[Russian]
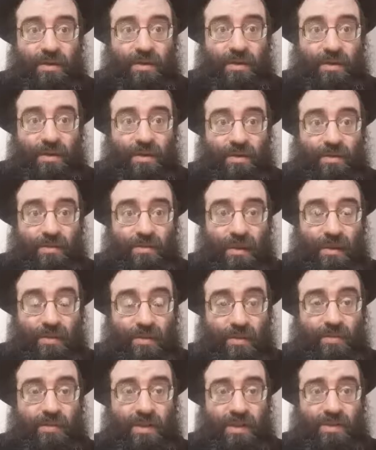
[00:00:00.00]
Э, в
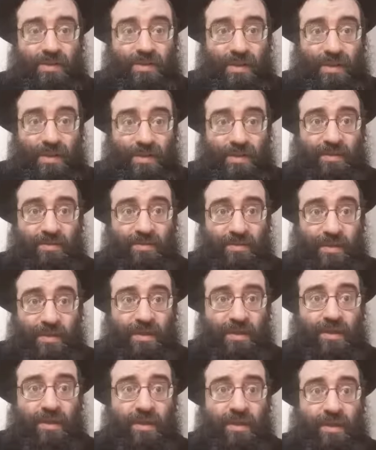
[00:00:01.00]
одном месте это
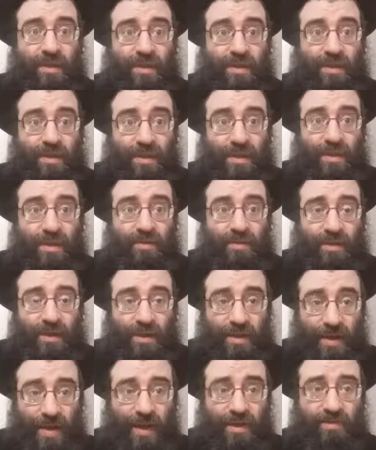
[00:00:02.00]
в книге
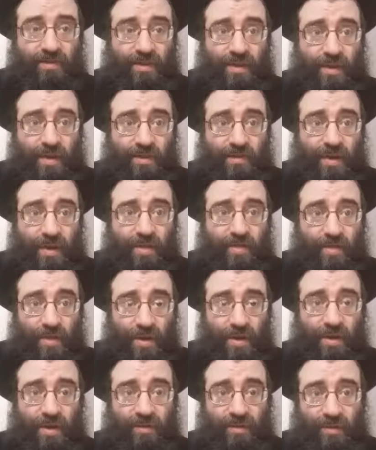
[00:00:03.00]
Ваикра в главе
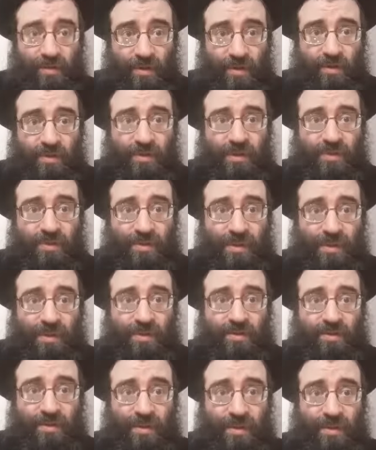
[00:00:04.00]
Мор, и во втором месте
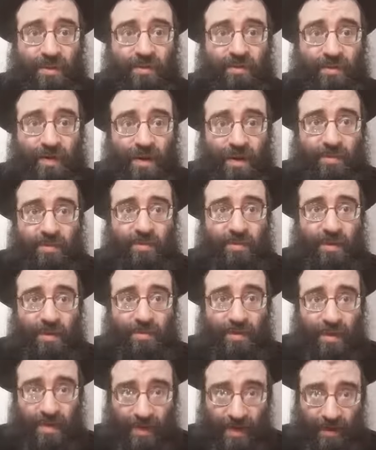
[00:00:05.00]
это в книге Дворим в
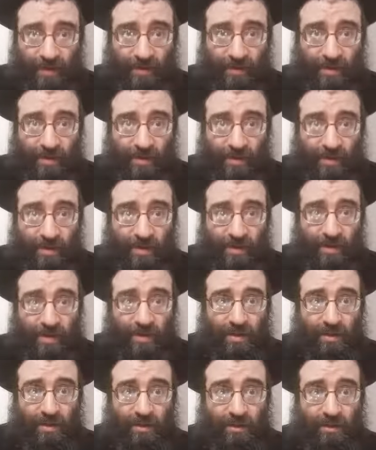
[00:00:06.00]
главе Ре.
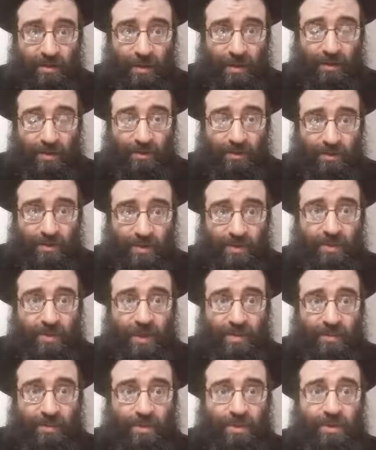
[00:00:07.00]
Поэтому сделали
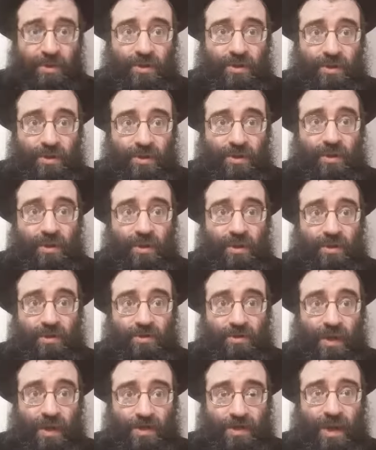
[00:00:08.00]
обычно, что
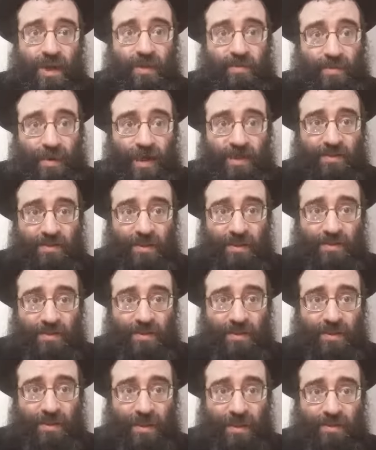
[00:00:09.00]
в начале праздников
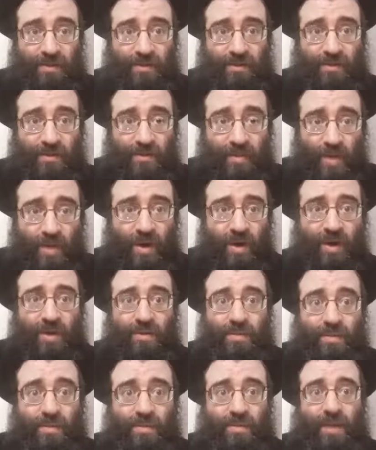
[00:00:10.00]
читают из
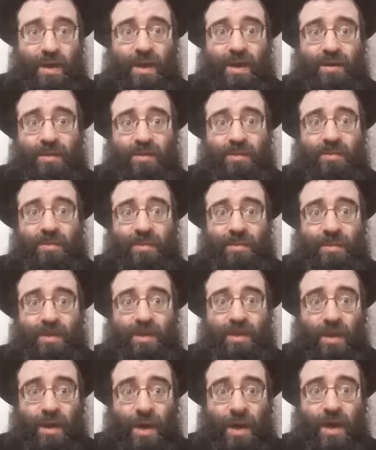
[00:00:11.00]
Мора, бывает –
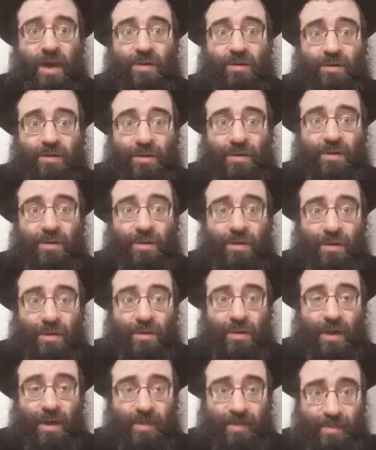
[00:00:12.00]
а в
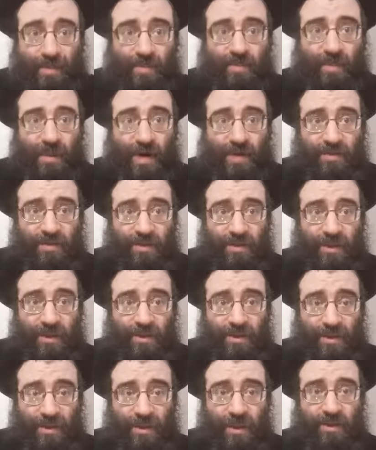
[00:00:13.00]
конце праздника
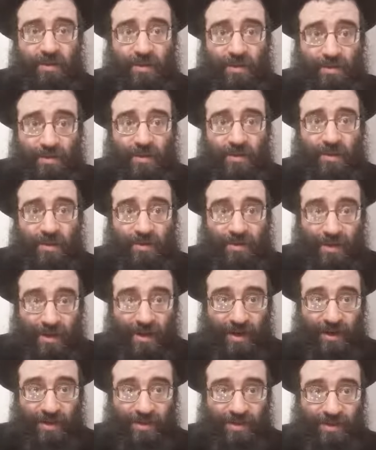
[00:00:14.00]
читают обычно
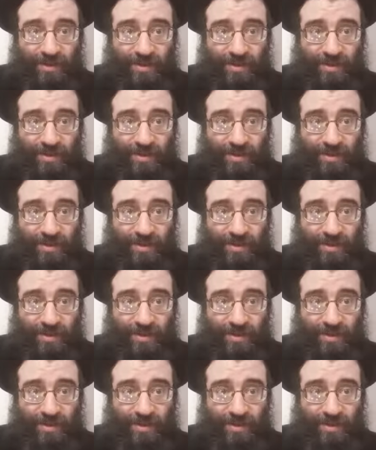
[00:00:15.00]
Изрея.